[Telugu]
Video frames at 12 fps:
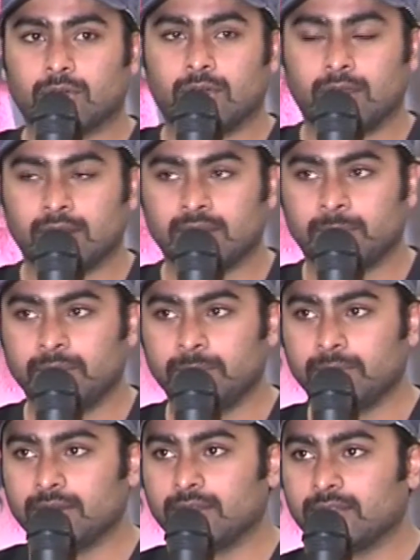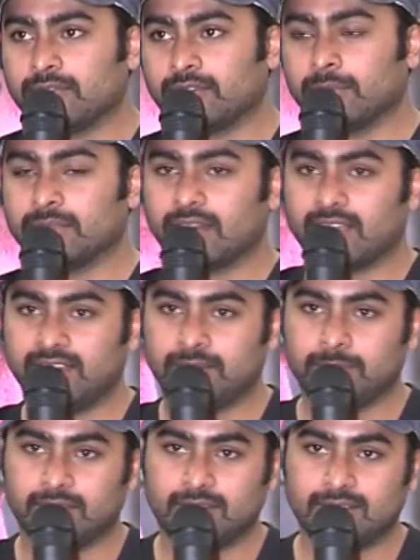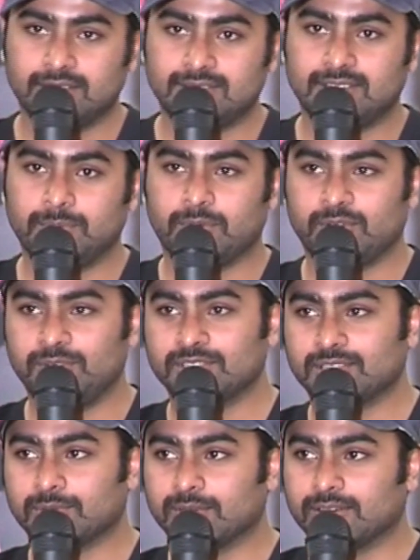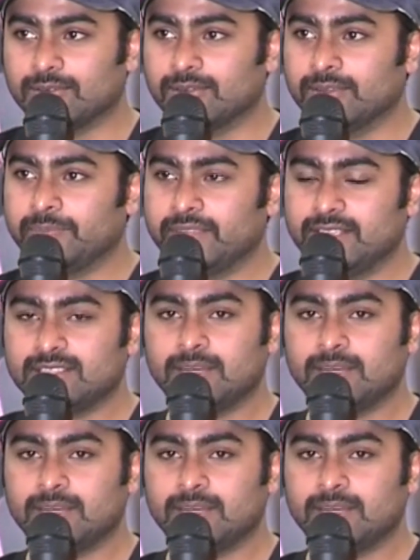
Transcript: టు ఆల్ ద పీపుల్ ఫ్రమ్ ద లైట్ మ్యాన్ నుంచి ప్రొడ్యూసర్ వరకు ఈ